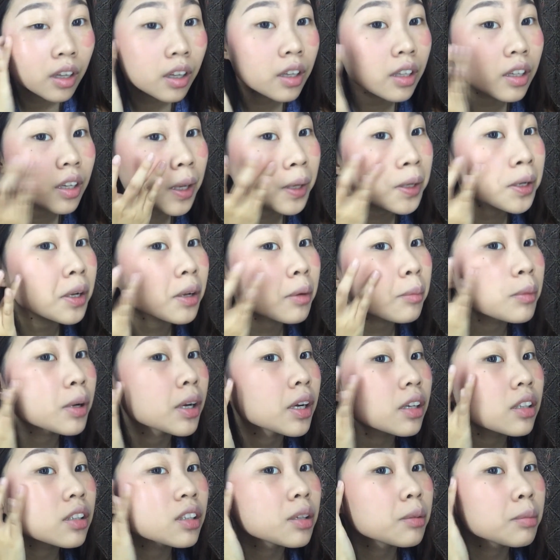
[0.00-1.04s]
ini enak
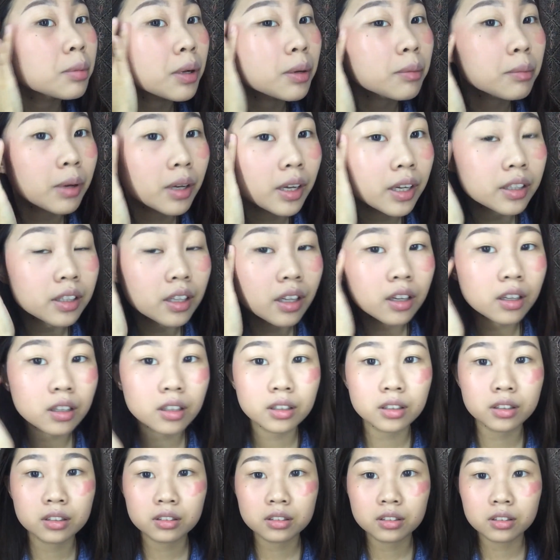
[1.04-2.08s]
banget di blend pakai
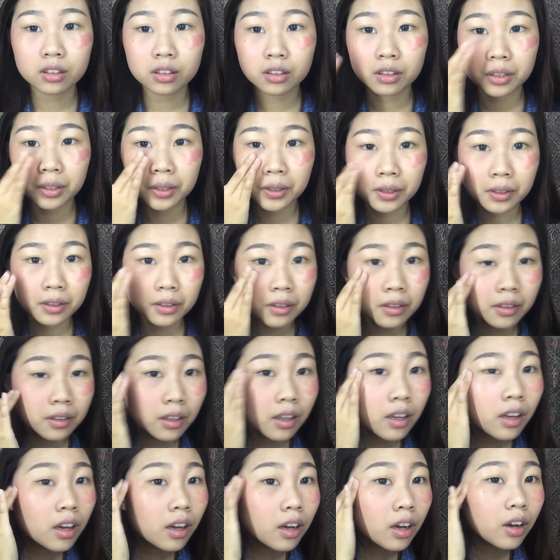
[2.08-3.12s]
tangan
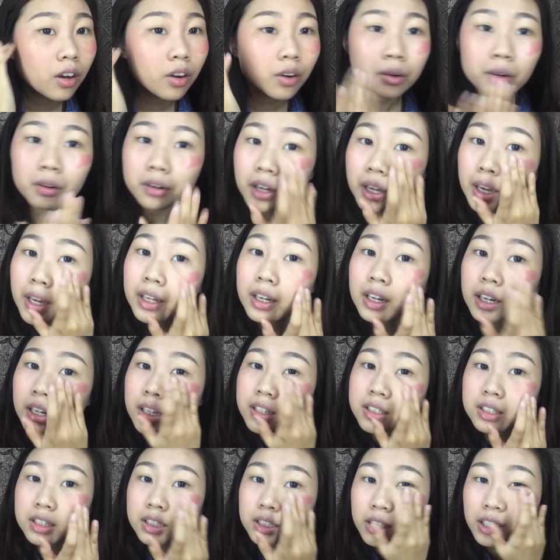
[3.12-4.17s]
oke dan
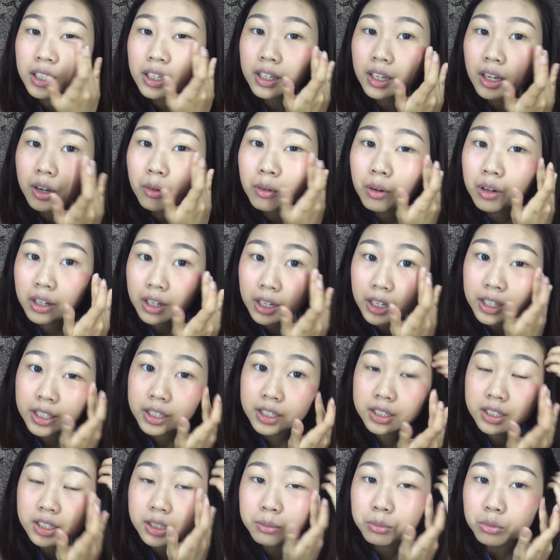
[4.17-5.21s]
hasilnya yang warna
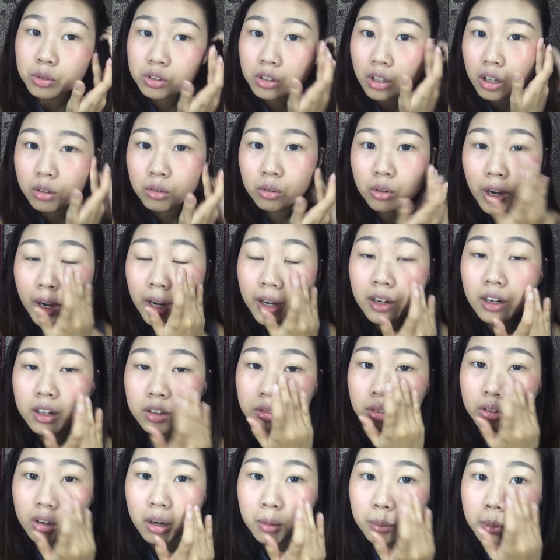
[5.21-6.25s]
ini sih menurut aku kayak
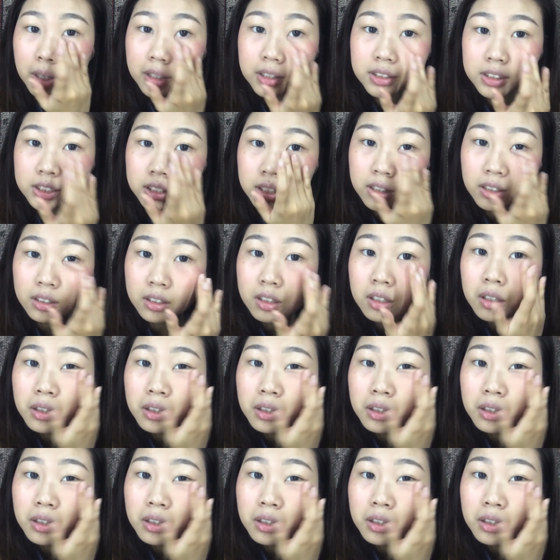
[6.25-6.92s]
natural banget sih